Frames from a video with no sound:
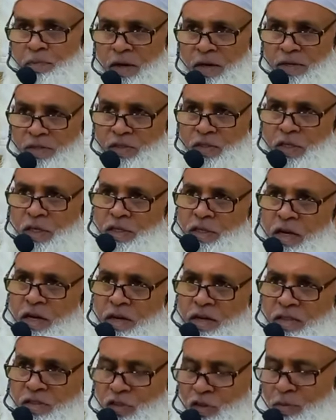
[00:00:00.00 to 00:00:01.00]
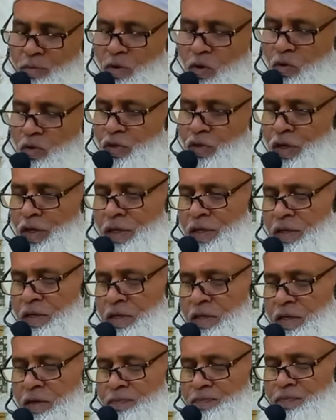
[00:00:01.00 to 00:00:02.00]
बाद सैारे जमा हो
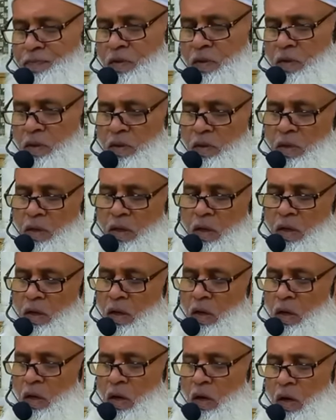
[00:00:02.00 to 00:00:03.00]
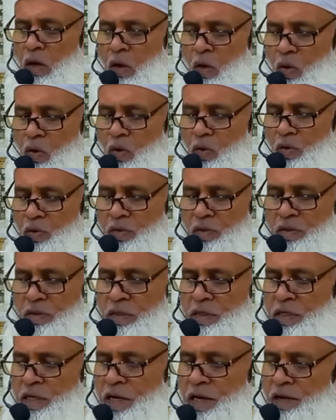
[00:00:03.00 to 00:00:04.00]
जाएंगे और
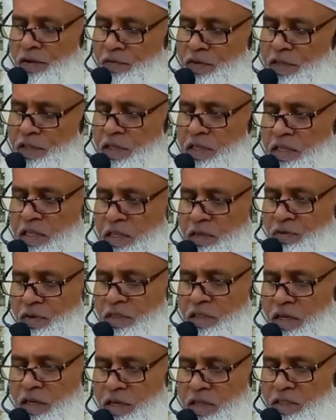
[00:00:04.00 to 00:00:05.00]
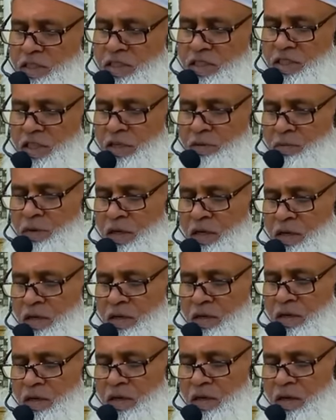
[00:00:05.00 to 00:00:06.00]
ग्रेविटी की वजह नतीजे
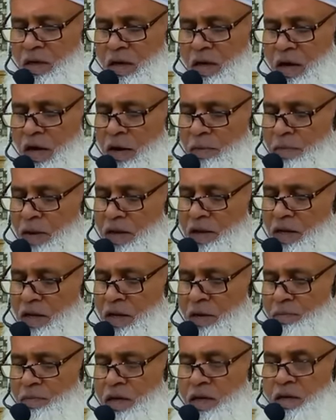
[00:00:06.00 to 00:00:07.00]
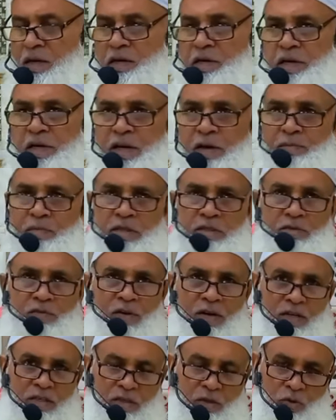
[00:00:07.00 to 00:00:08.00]
में अमेरिका में क़यामत
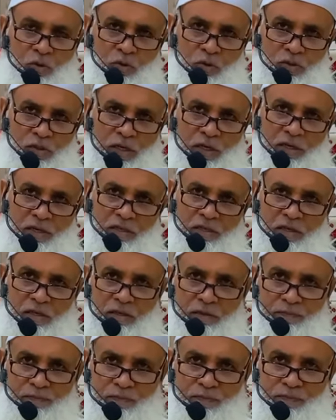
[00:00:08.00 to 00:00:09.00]
वाक़ हो जाएगी